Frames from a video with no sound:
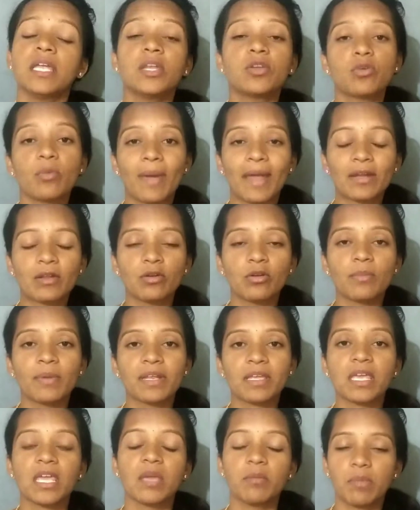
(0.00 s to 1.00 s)
ఈ టొమాటోలో
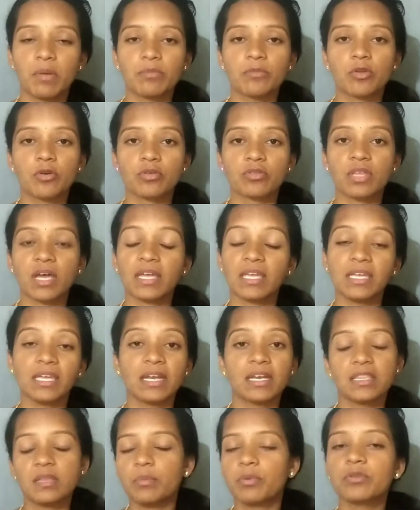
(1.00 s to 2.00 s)
మనకి ఏమేమి దొరుకుతాయి
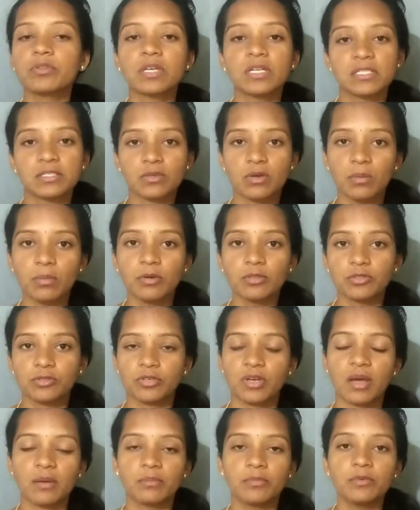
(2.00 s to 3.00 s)
అనేది ఇప్పుడు
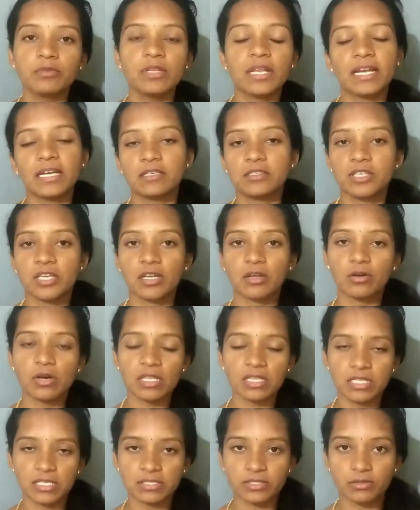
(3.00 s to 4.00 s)
తెలుసుకోబోతున్నాము లేట్
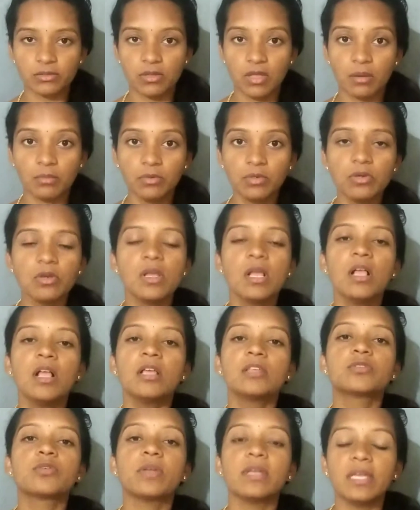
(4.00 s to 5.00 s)
చేయకుండా తెలుసుకుందాము
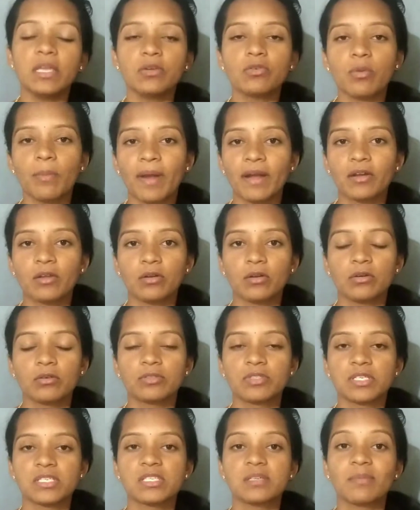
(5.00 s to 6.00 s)
సో ఈ టొమాటోలో
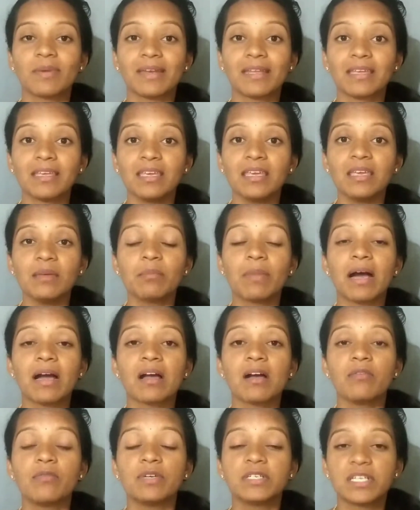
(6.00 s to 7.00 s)
వచ్చేసి మనకి
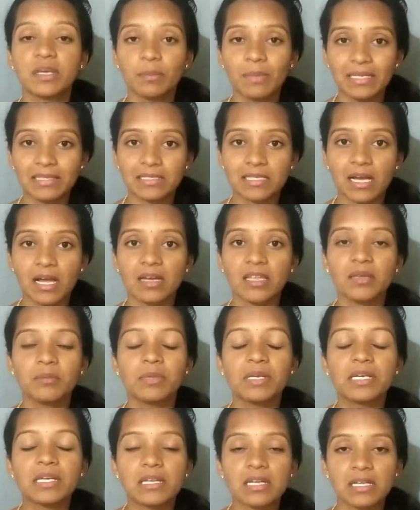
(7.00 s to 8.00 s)
బాగా విటమిన్స్ కానీ
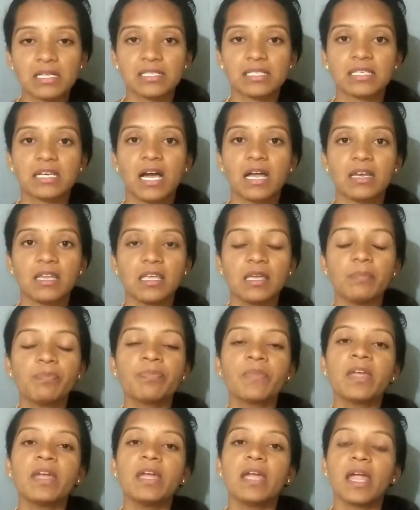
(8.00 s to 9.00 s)
మినరల్స్ కానీ
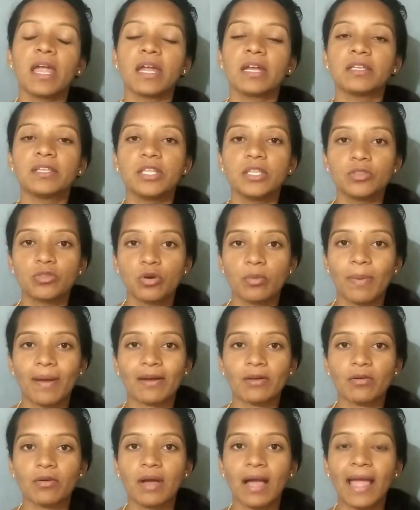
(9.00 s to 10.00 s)
అండ్ దీంతో
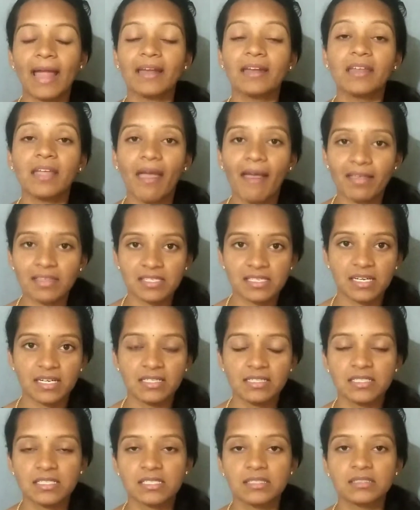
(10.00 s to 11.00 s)
పాటుగా యాంటీ
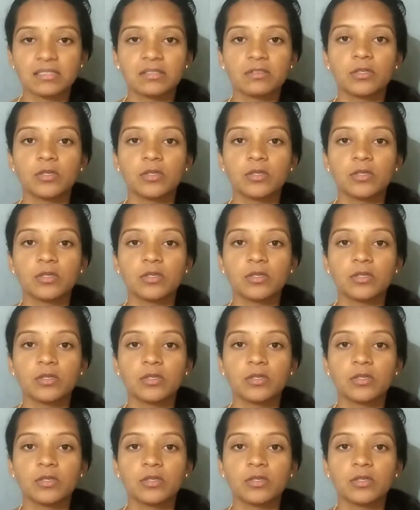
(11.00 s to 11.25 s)
ఆక్సిడెంట్స్